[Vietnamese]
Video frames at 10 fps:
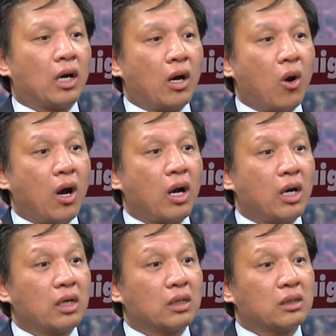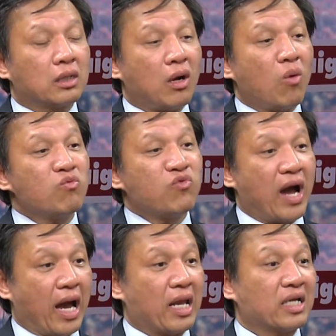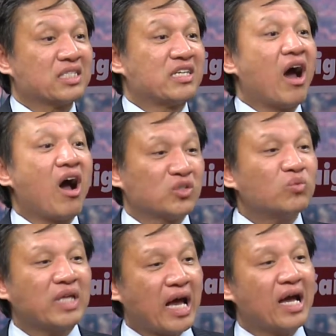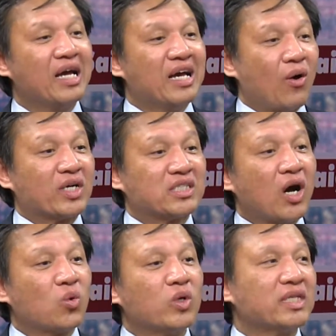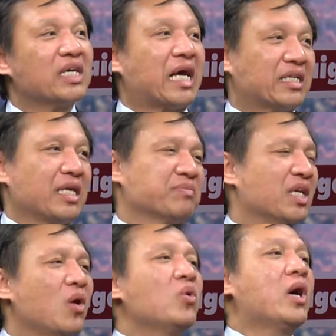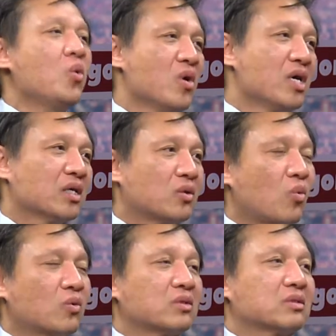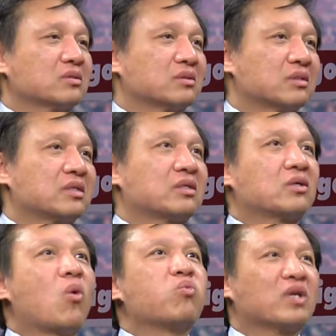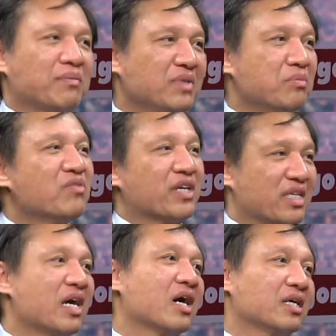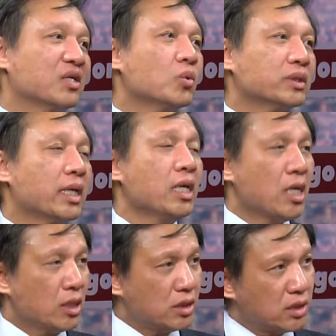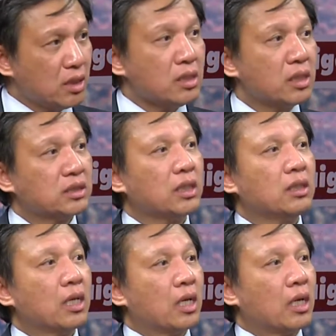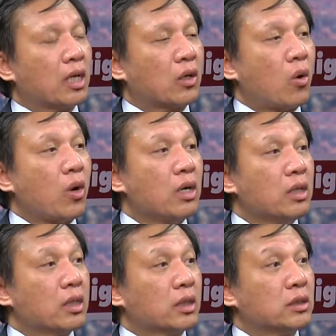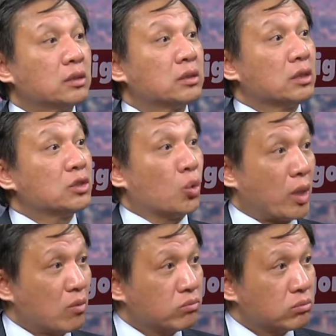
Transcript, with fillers: họ không phải là chờ chúng ta hoặc chờ quốc tế can thiệp chỉ lâu lâu cùng lắm thì mới phải nhờ đến quốc tế chính người dân là có cái sự chủ động